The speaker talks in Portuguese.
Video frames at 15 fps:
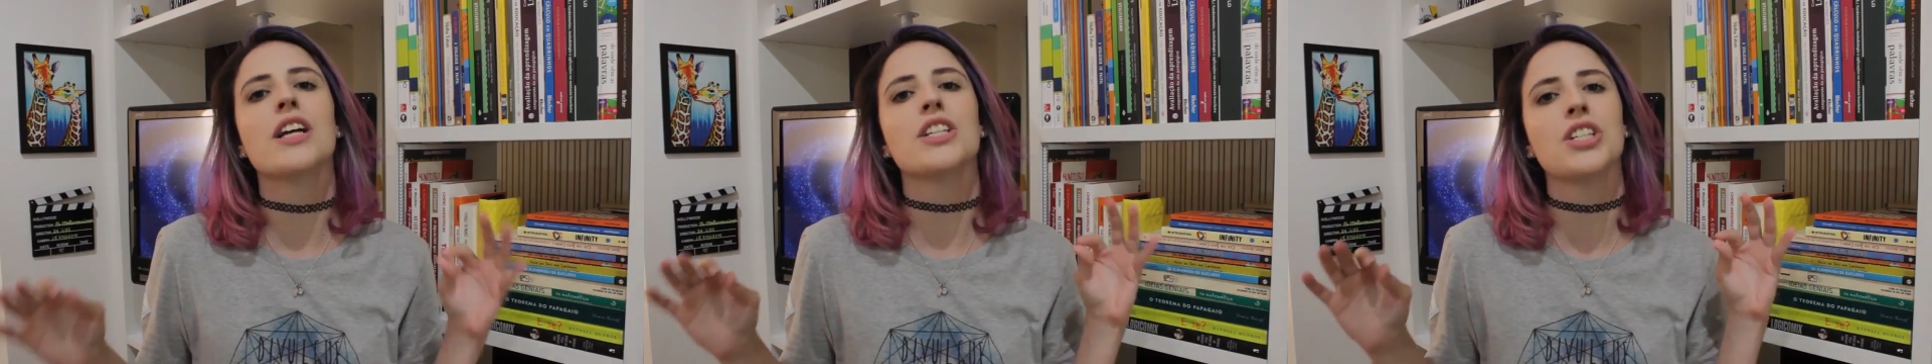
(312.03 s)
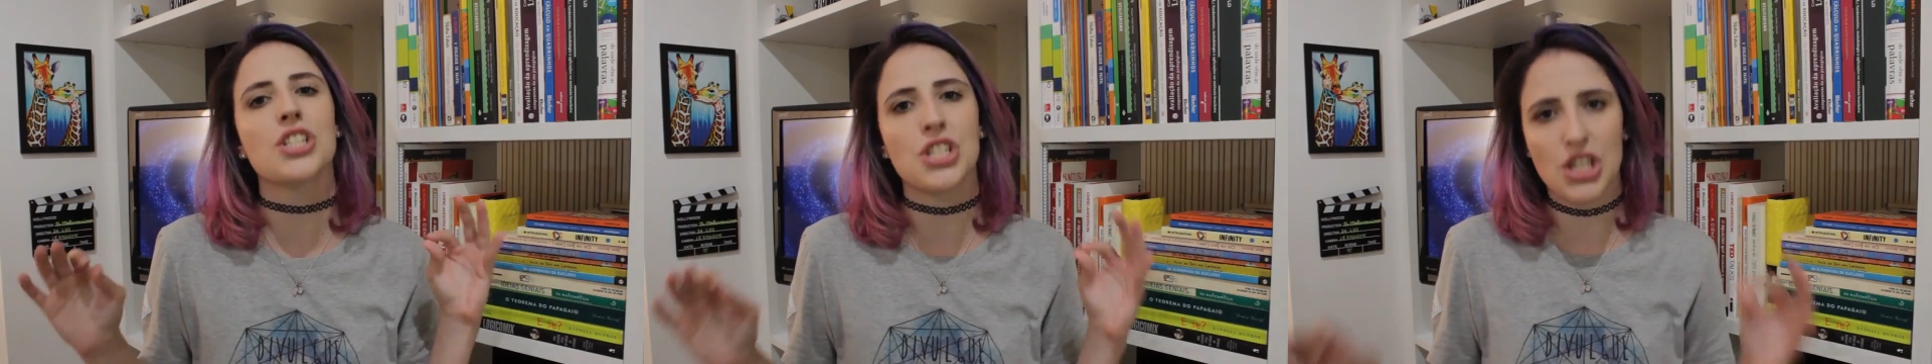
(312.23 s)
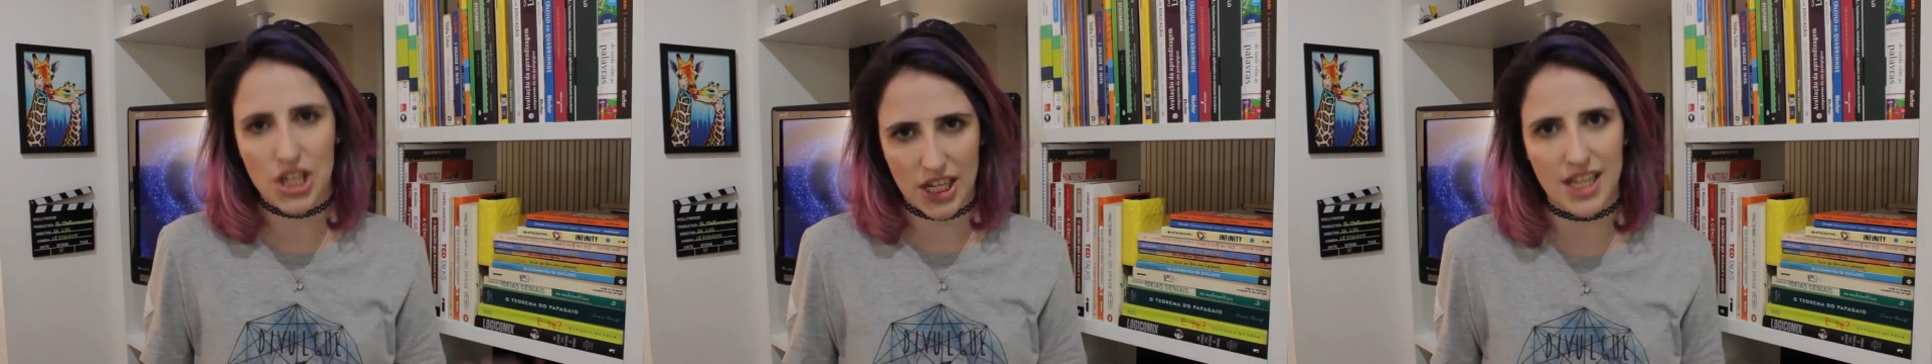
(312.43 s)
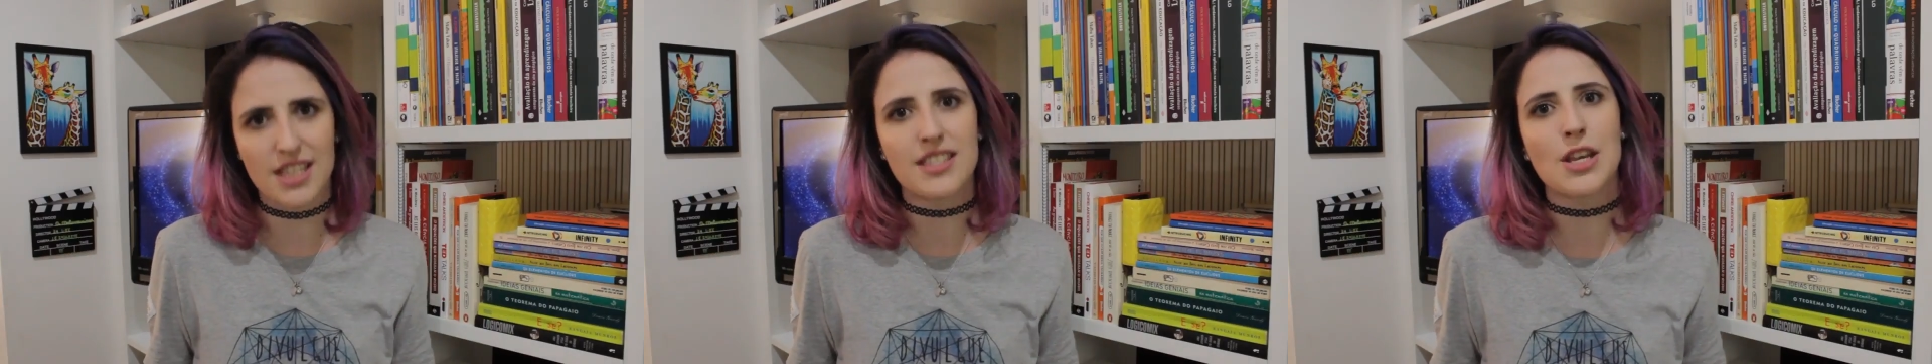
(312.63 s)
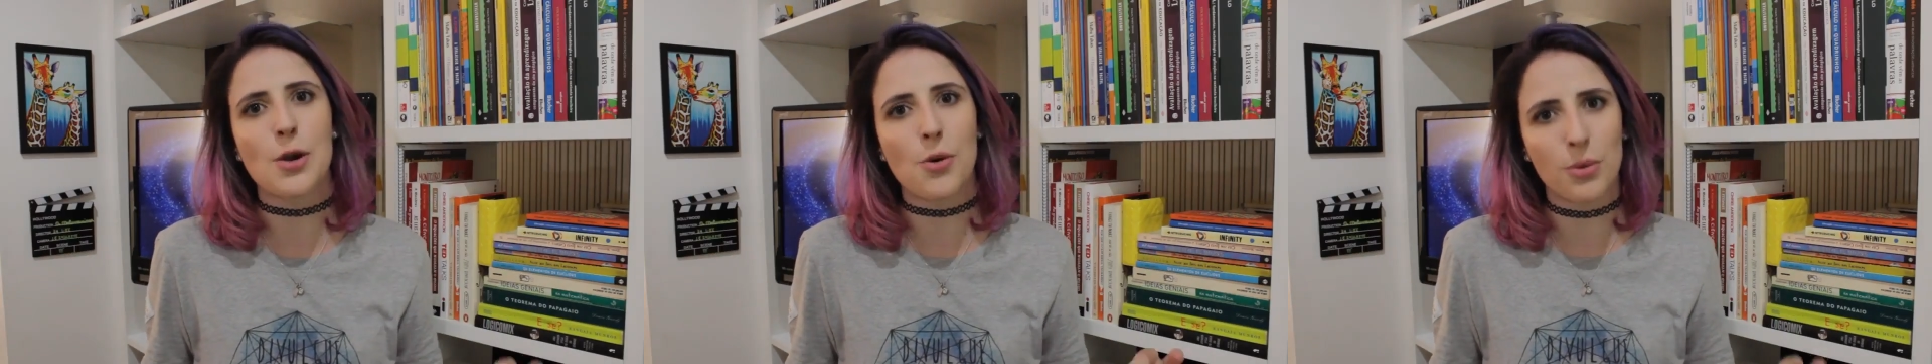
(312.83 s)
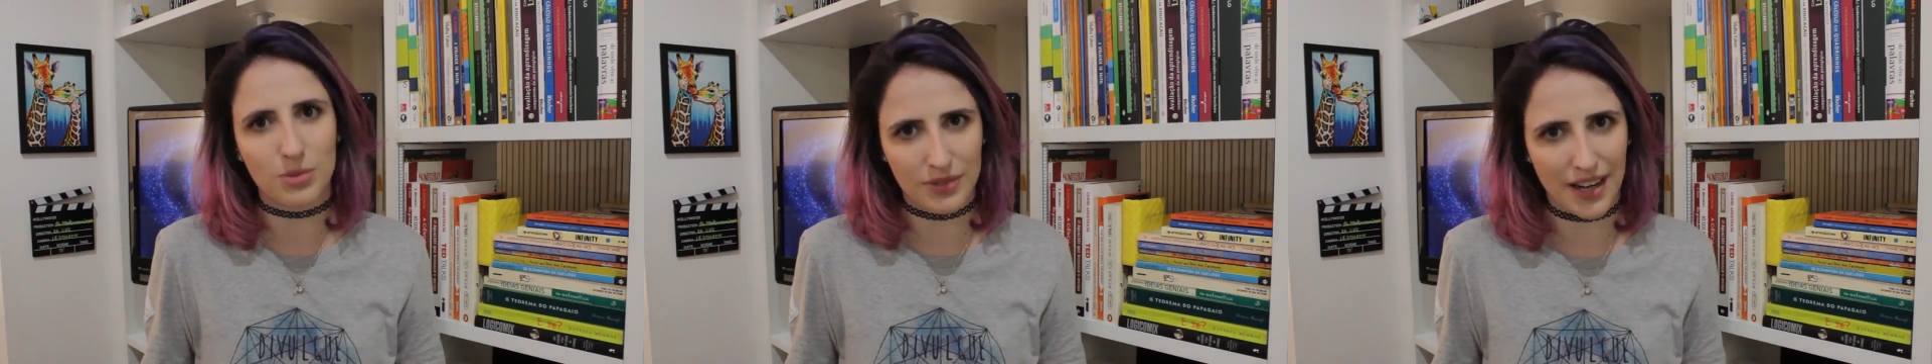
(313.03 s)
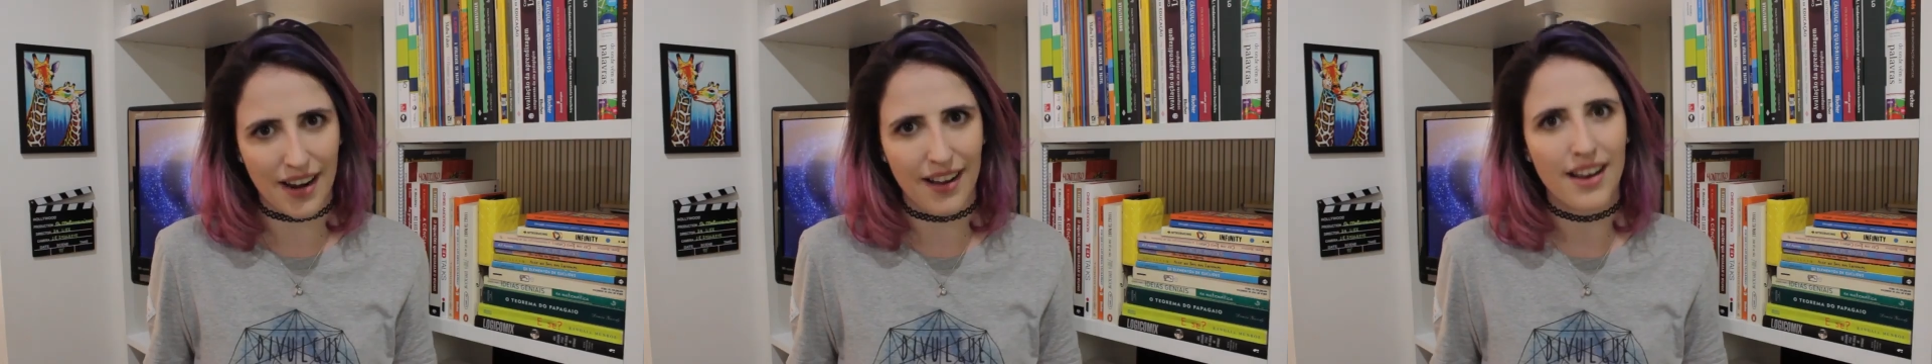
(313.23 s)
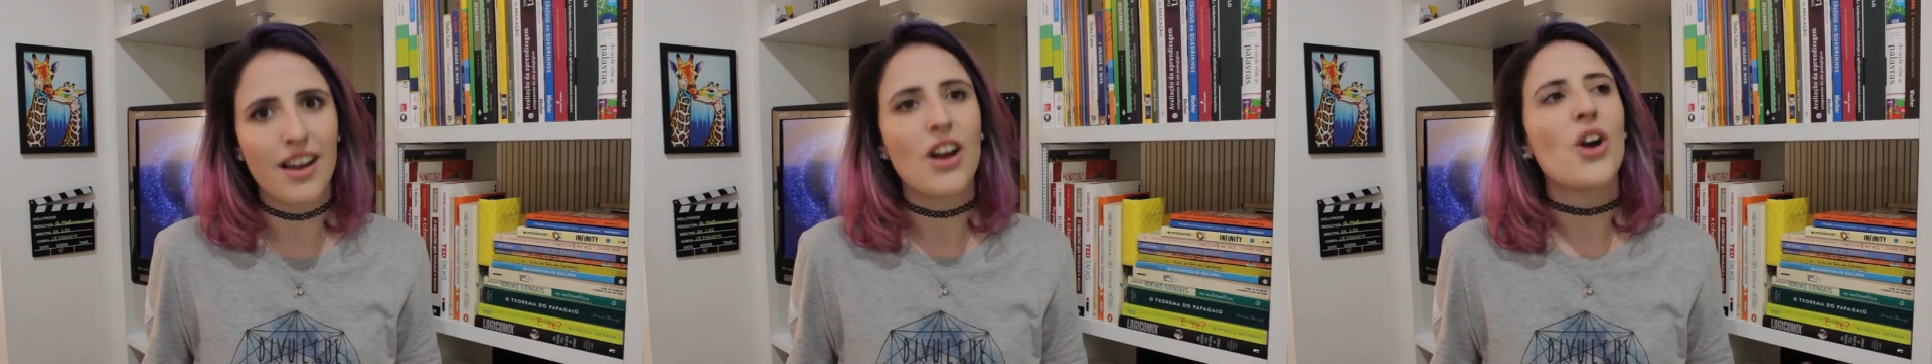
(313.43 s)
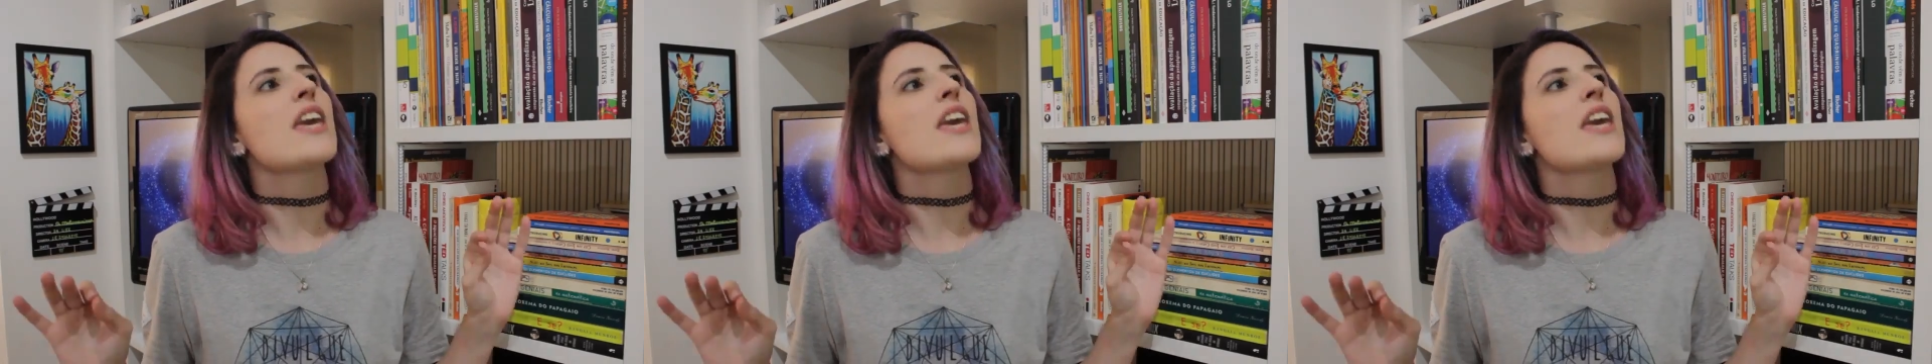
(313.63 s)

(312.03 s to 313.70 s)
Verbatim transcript: a gente ia se encontrar.